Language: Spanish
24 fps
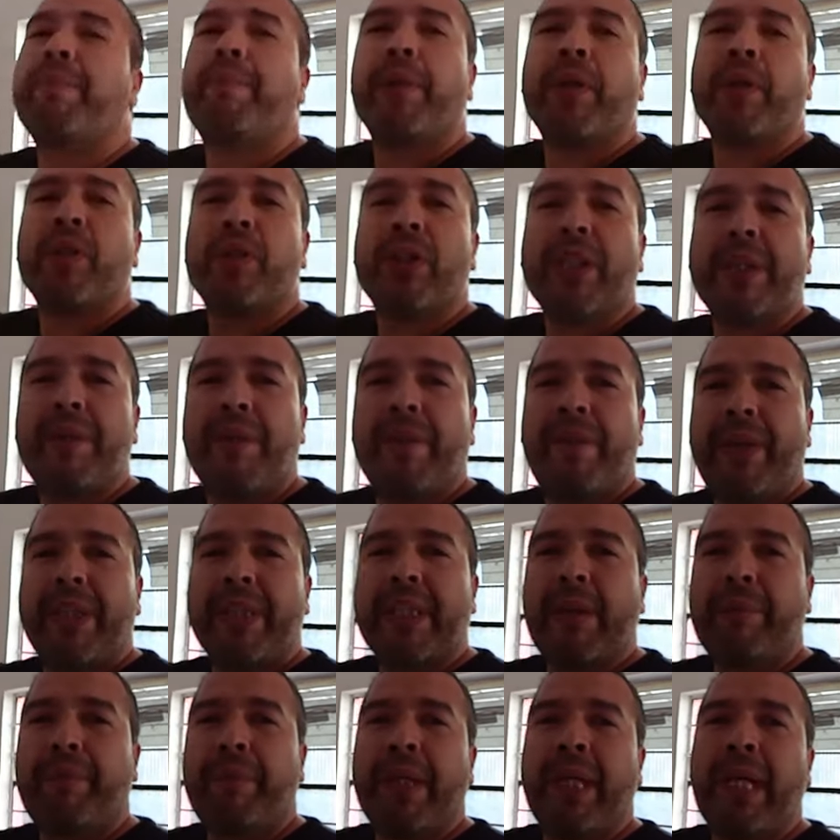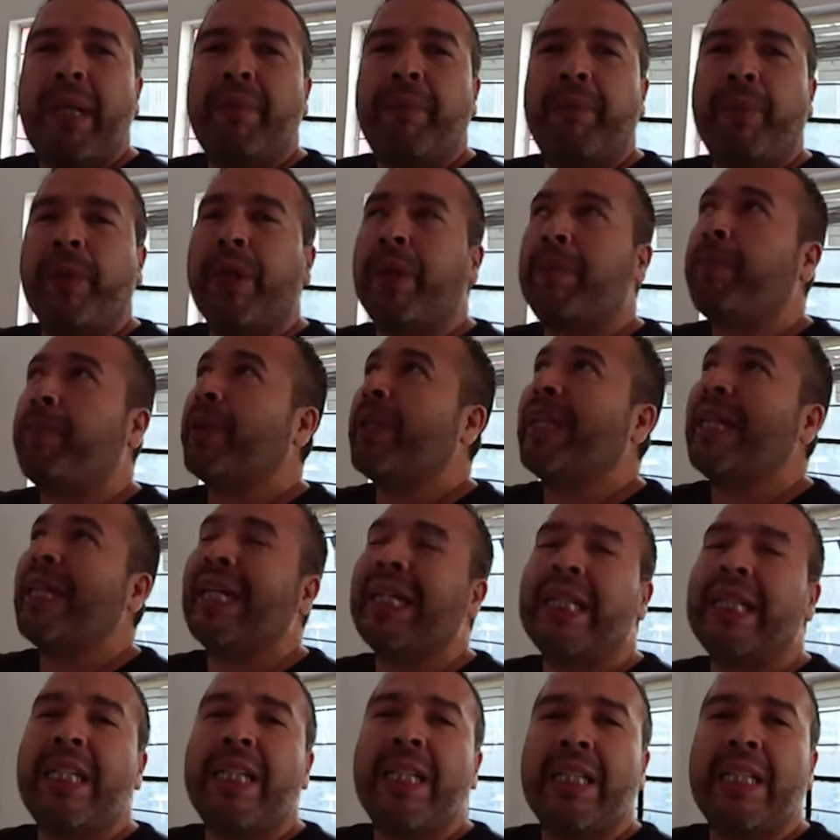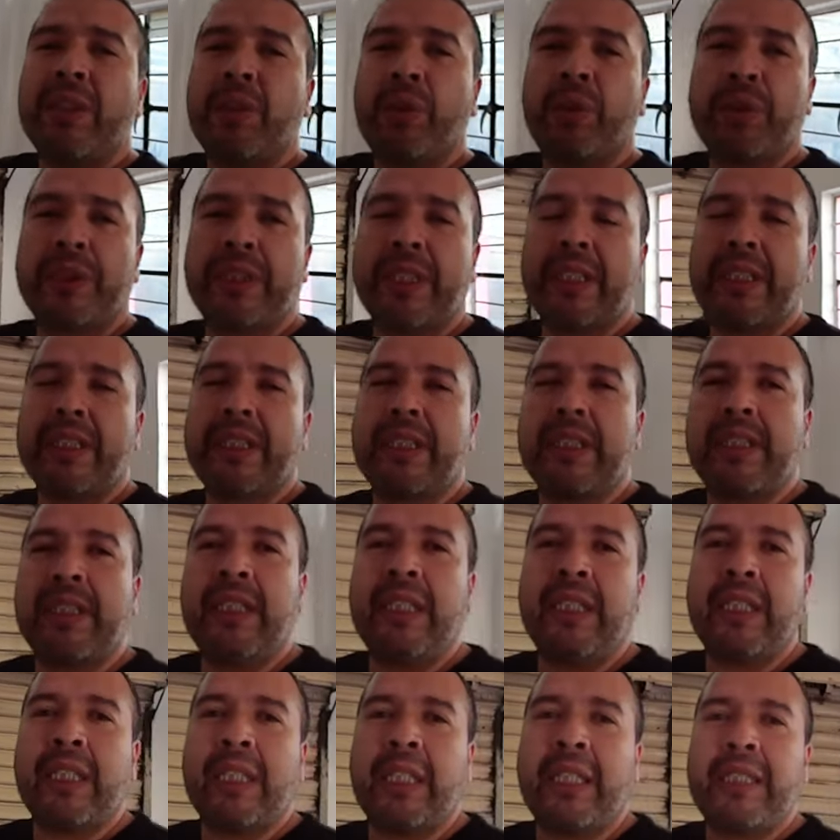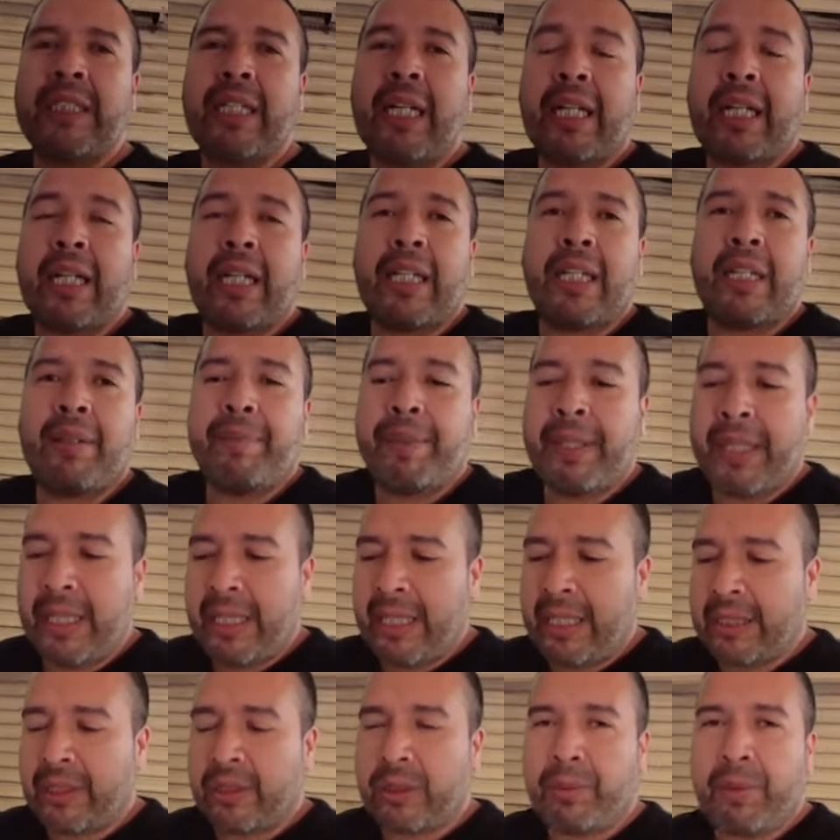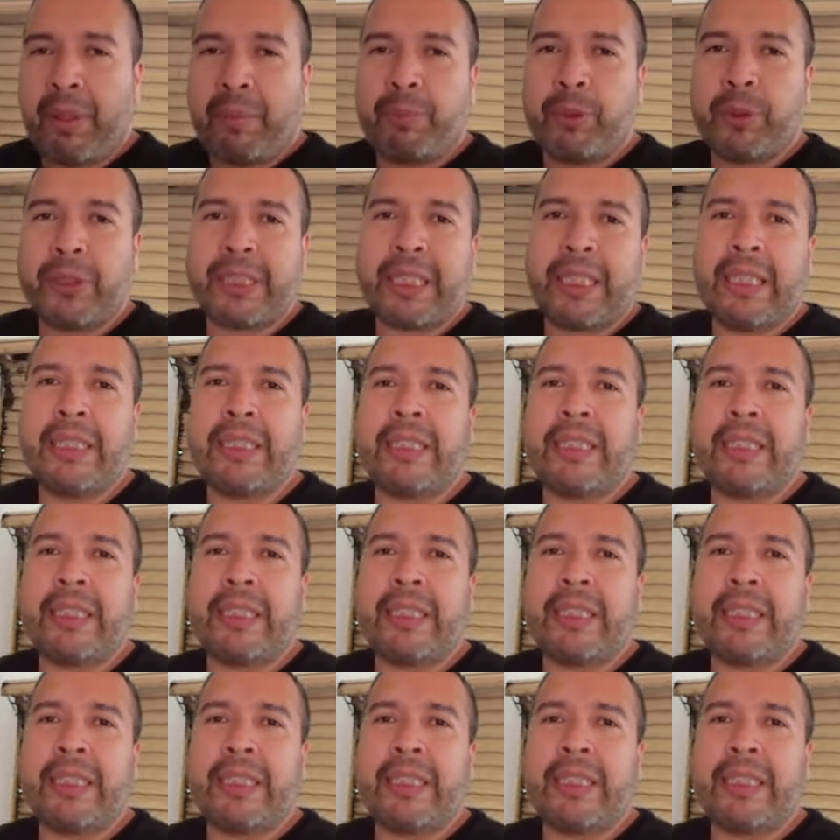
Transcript: Pero es lo que me falta para poder poner aquí las luces y que ya quede bien esto, vamos, que